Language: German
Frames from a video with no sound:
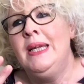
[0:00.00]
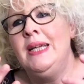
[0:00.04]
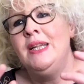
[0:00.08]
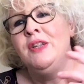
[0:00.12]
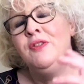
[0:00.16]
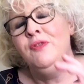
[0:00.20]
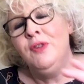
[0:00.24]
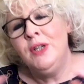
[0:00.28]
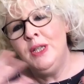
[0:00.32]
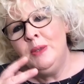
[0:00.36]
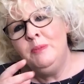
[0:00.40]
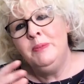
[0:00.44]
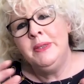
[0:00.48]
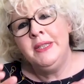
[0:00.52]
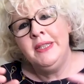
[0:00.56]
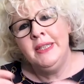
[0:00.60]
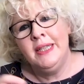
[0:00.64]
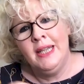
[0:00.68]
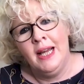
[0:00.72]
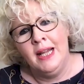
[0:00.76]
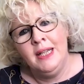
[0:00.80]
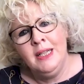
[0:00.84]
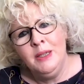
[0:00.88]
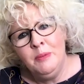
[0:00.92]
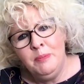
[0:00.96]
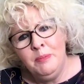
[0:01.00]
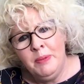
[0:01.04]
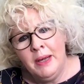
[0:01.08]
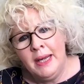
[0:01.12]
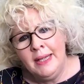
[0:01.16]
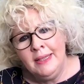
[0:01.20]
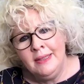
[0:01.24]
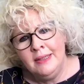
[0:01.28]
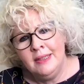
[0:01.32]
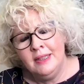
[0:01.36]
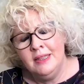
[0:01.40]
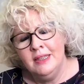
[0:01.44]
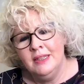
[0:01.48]
Es wurde ein bisschen
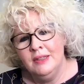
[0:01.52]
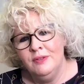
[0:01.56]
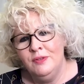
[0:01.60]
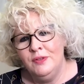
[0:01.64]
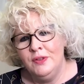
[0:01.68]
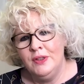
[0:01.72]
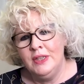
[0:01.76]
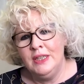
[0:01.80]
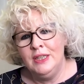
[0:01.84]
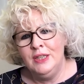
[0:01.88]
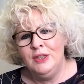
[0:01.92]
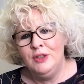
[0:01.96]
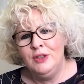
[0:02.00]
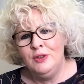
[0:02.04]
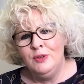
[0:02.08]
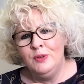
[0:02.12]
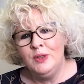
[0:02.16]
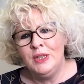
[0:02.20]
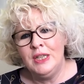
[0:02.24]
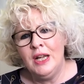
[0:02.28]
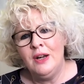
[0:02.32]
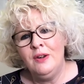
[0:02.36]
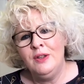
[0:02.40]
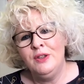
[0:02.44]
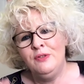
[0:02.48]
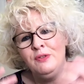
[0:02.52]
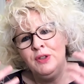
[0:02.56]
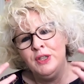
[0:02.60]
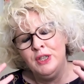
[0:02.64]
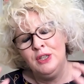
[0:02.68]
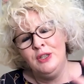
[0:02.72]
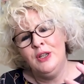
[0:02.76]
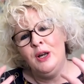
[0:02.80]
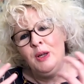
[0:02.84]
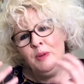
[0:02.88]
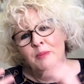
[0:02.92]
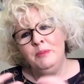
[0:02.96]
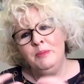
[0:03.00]
angepasst für den Zuschauer, es wurde
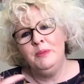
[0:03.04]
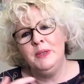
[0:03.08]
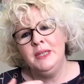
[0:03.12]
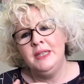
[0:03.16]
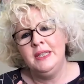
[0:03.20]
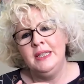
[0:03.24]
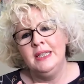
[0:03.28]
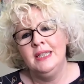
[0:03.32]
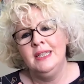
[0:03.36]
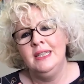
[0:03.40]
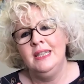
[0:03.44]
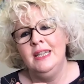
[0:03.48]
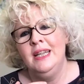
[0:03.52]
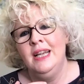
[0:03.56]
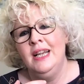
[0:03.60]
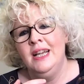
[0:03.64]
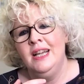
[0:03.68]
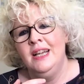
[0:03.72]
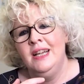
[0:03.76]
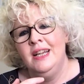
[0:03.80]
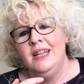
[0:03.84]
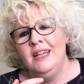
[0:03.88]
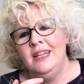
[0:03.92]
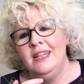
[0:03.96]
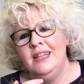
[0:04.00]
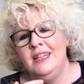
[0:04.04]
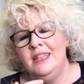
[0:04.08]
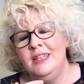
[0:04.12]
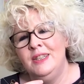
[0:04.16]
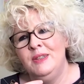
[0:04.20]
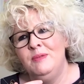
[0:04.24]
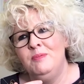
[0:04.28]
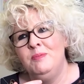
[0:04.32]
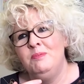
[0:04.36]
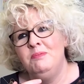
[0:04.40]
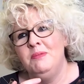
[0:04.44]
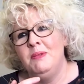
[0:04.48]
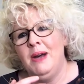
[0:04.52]
noch ein bisschen
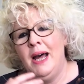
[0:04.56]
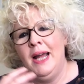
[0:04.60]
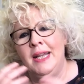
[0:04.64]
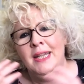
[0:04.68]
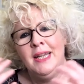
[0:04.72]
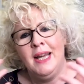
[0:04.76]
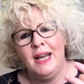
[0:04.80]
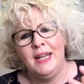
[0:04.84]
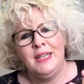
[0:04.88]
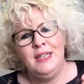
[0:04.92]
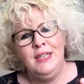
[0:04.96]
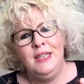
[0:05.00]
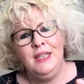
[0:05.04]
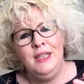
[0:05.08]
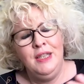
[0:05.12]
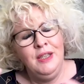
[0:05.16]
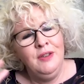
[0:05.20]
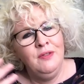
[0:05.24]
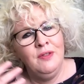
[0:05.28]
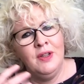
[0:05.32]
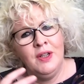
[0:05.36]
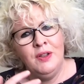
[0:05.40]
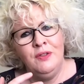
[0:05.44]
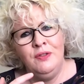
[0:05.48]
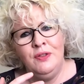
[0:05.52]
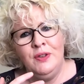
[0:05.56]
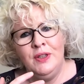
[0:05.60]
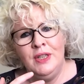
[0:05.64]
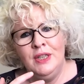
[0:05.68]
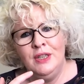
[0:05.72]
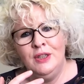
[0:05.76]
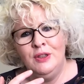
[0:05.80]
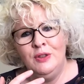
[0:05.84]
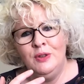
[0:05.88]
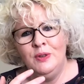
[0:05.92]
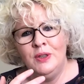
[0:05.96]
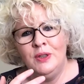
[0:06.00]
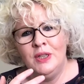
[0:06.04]
ähm, attraktiver für den
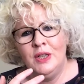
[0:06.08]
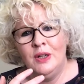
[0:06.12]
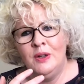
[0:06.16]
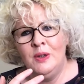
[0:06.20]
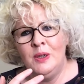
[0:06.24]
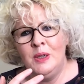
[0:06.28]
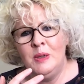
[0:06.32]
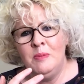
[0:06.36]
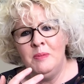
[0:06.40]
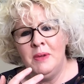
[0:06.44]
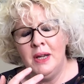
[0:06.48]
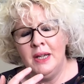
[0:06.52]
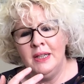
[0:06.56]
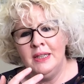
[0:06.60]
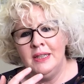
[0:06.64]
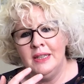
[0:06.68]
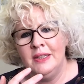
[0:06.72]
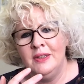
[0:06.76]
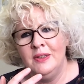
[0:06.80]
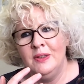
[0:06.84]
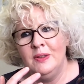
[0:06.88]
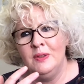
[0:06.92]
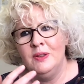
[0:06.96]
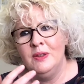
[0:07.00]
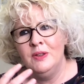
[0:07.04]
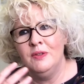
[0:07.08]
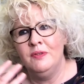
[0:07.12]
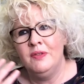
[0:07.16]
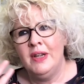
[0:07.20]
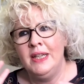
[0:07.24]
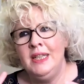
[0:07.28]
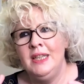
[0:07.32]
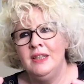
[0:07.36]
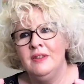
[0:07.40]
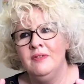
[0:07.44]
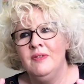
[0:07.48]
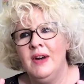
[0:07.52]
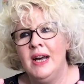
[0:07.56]
Zuschauer gemacht. Also soweit
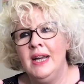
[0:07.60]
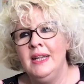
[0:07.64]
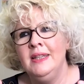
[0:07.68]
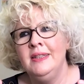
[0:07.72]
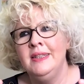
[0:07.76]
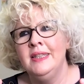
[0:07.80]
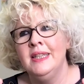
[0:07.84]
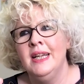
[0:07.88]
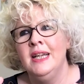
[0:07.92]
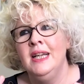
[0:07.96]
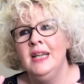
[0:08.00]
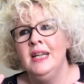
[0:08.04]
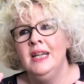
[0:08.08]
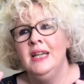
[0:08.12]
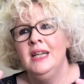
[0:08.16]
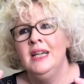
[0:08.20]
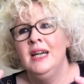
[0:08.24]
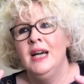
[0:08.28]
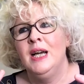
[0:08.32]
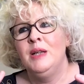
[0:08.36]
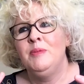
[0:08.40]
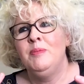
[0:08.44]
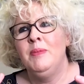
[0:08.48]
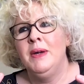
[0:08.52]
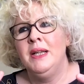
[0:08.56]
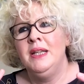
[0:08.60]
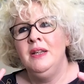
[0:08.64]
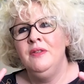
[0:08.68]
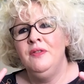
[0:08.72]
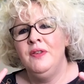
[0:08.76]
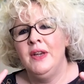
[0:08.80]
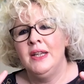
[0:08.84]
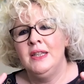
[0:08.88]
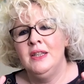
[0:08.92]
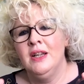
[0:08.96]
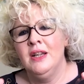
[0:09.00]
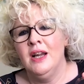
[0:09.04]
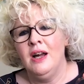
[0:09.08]
ich weiß, hat man
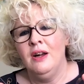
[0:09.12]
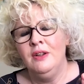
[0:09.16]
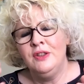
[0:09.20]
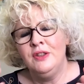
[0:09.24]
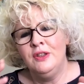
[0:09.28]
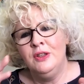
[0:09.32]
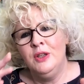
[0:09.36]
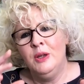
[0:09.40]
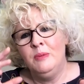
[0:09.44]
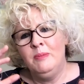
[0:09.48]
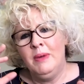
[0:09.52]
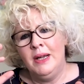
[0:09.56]
Effekte rausgenommen.